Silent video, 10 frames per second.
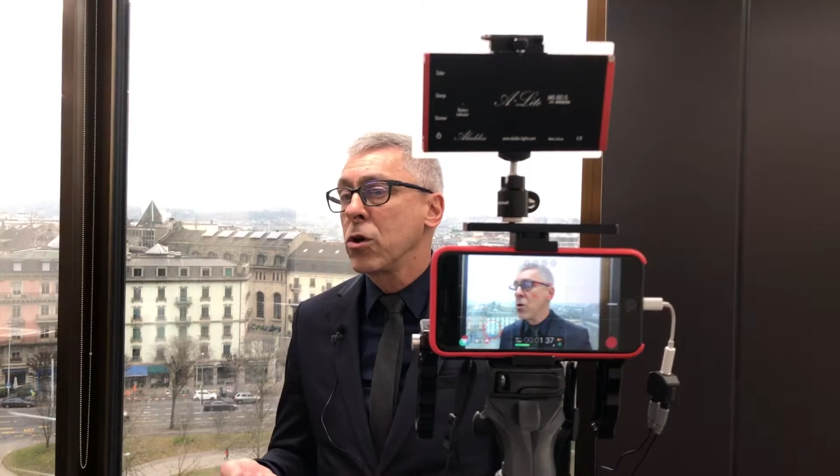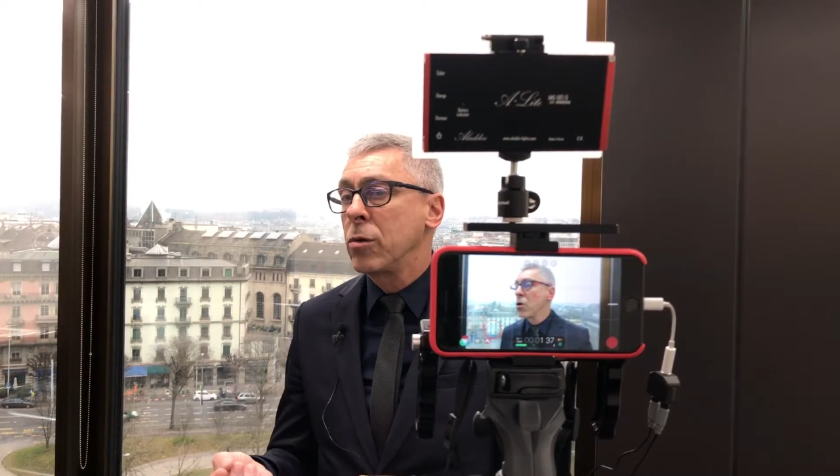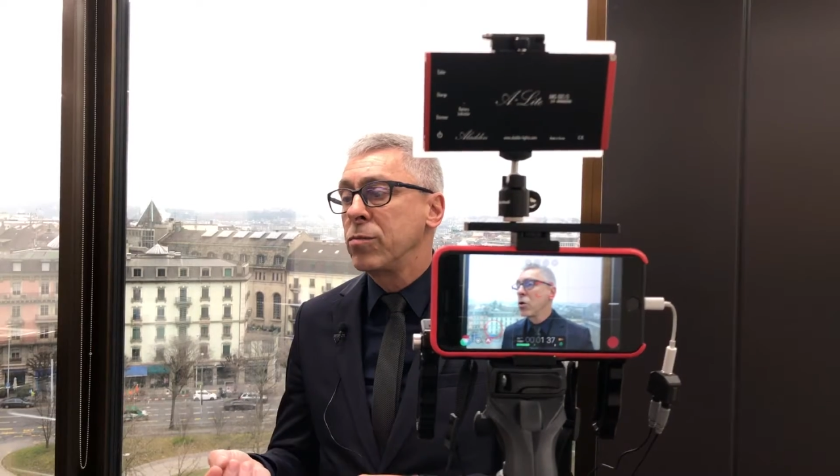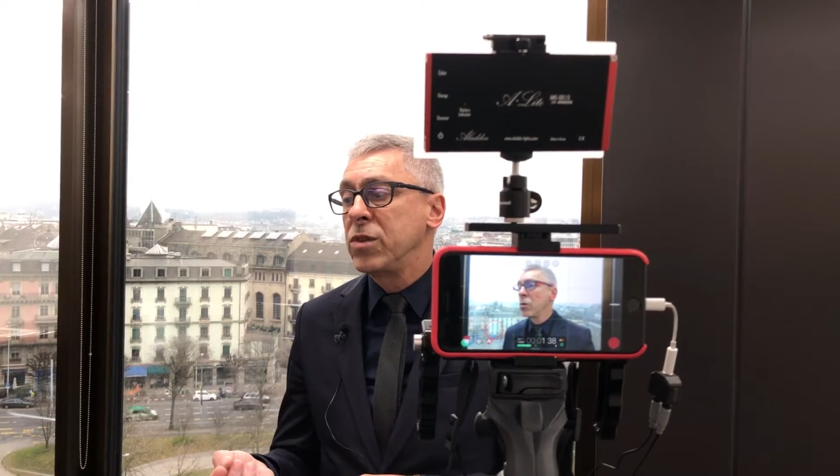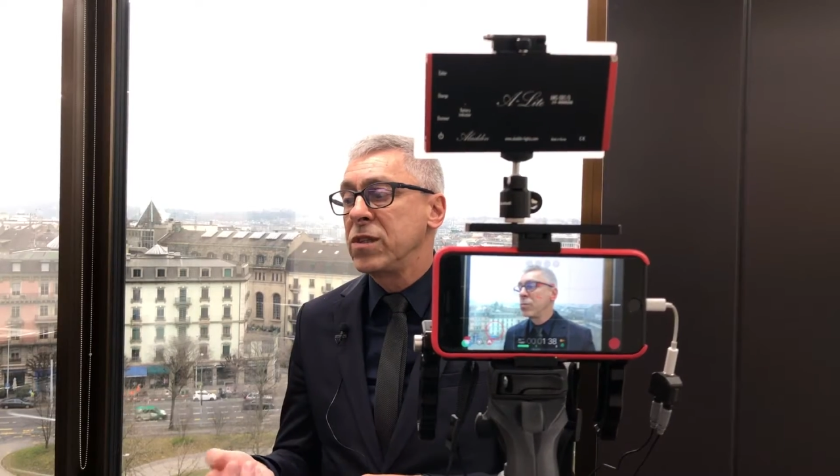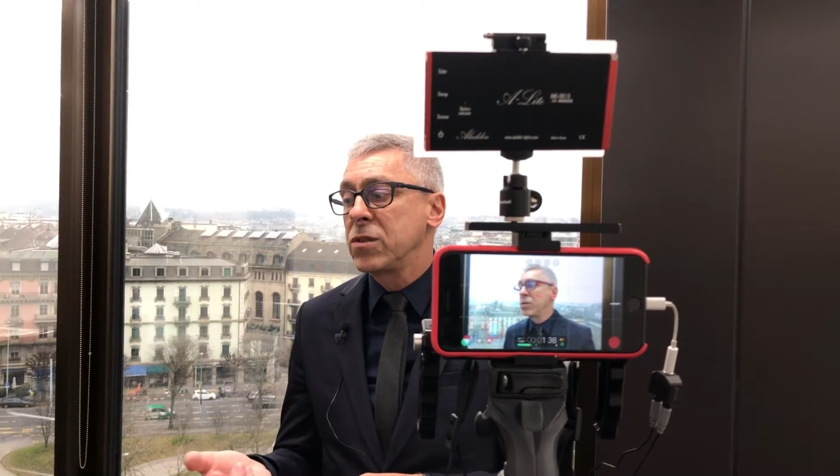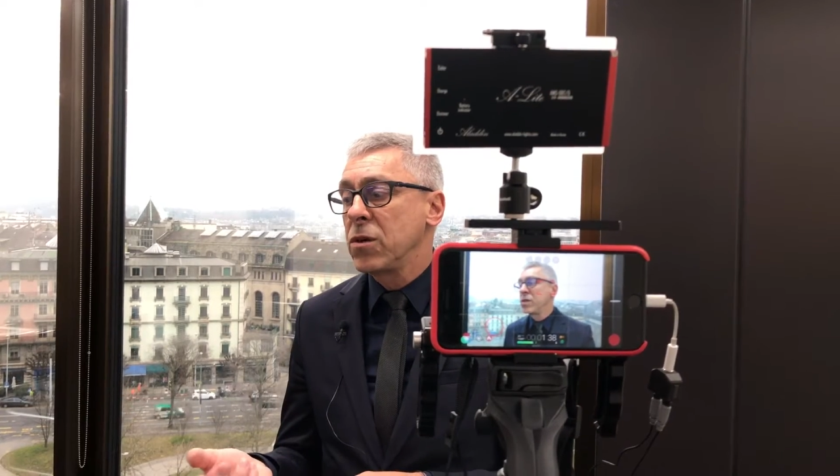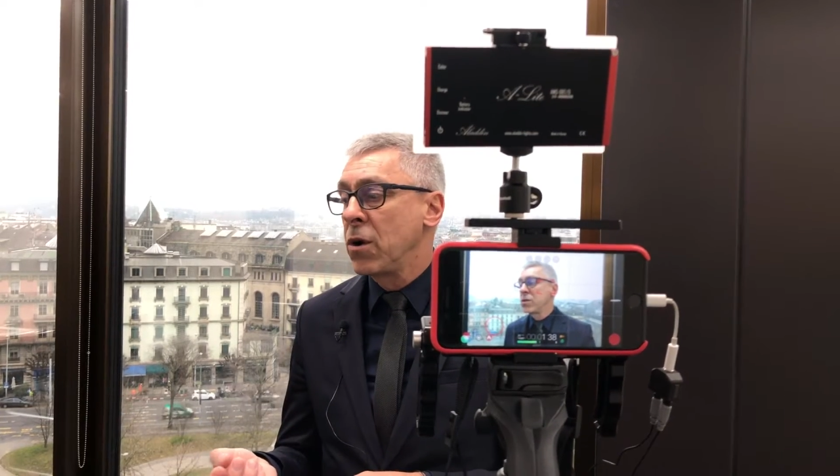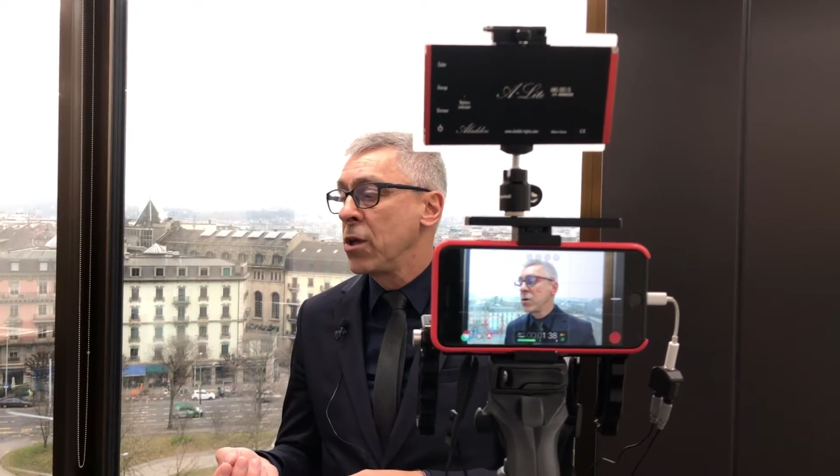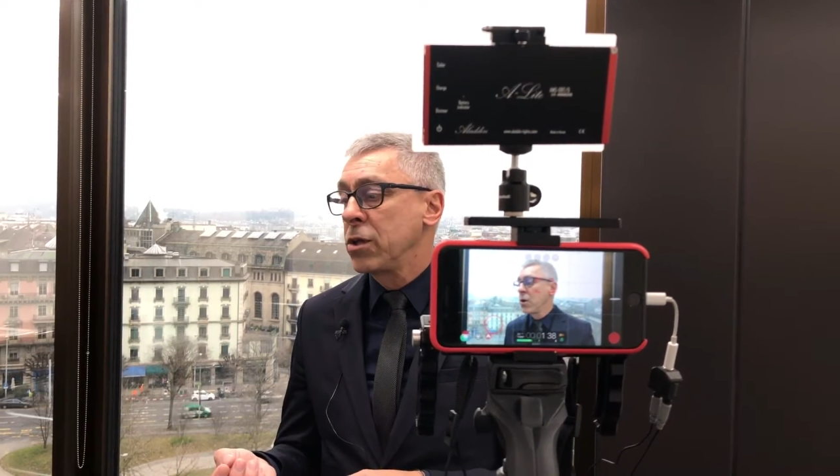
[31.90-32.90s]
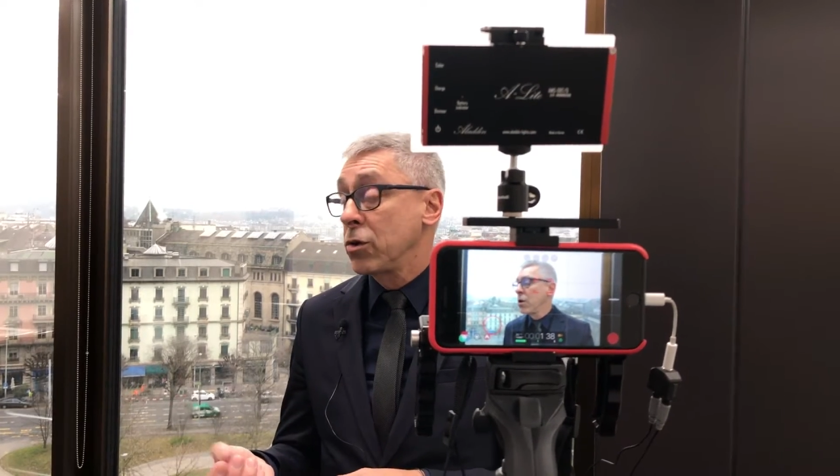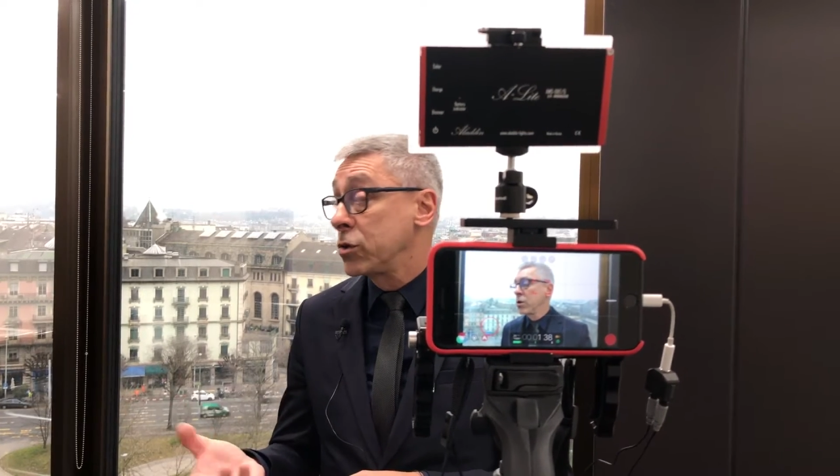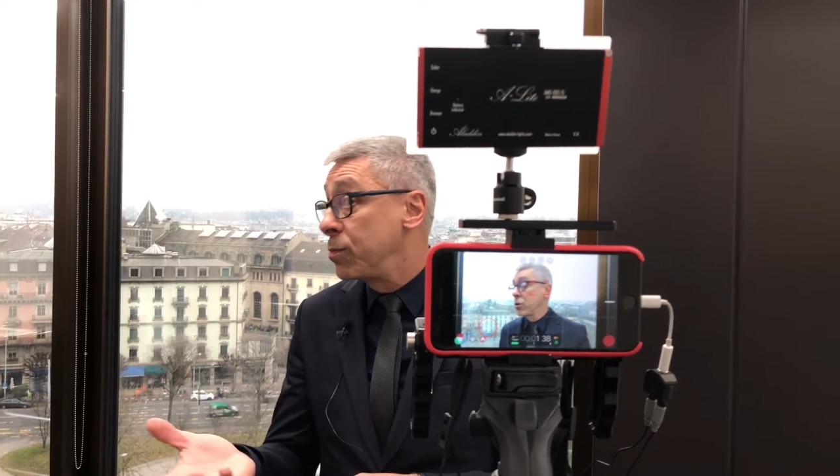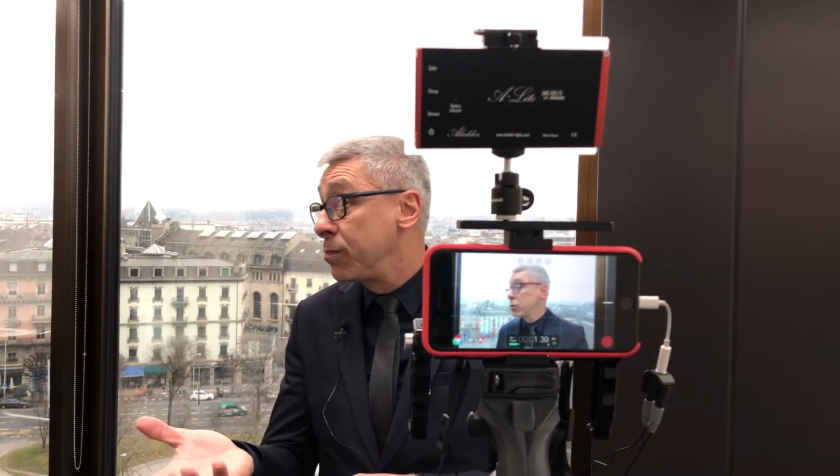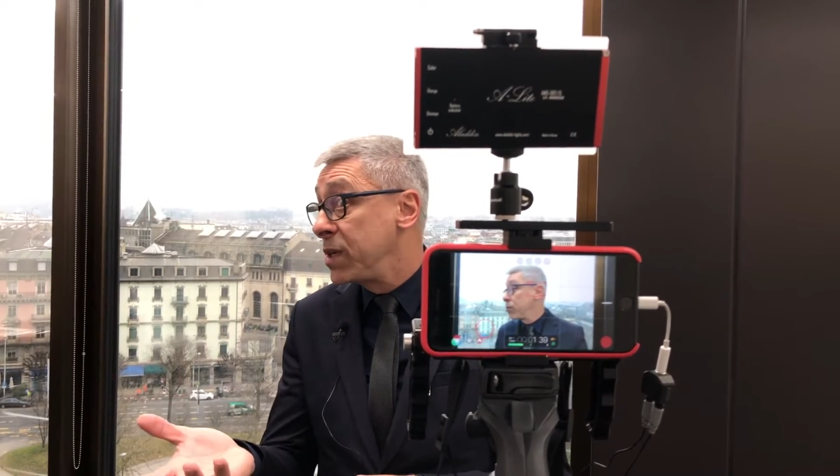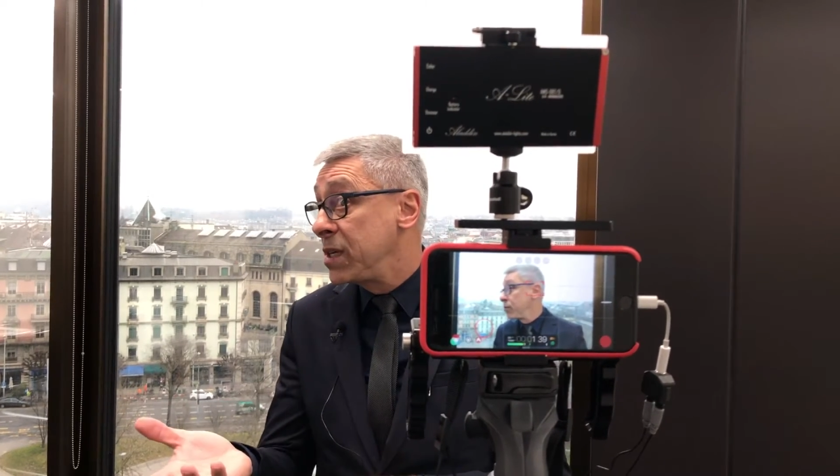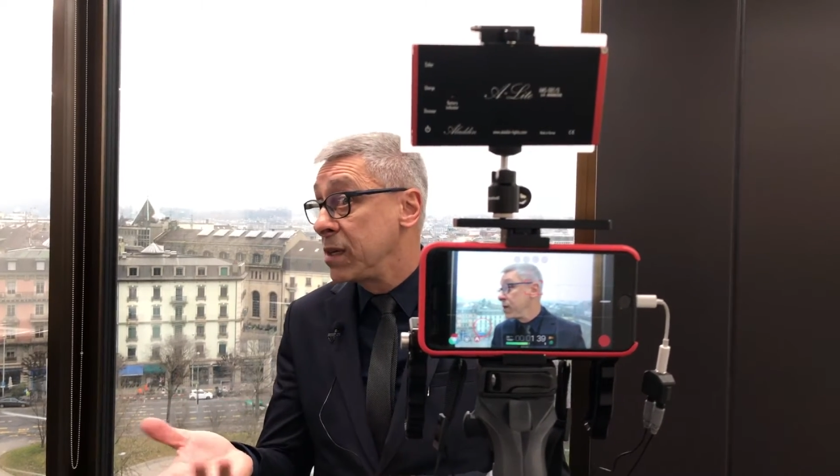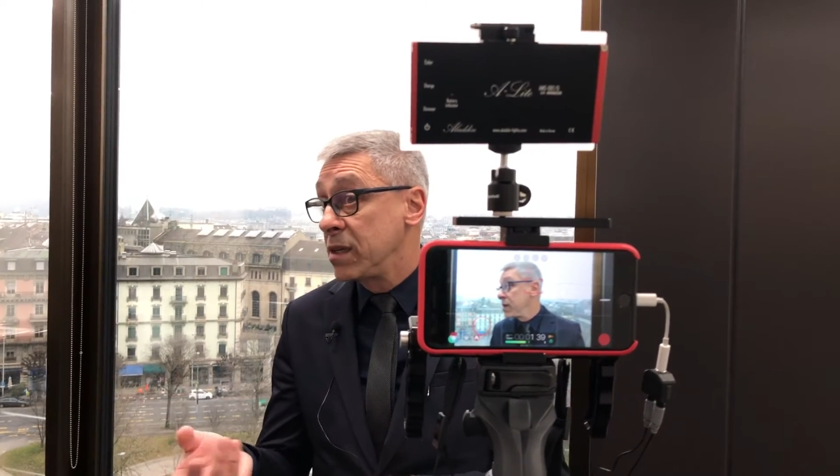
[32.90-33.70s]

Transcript: comme disant, transmis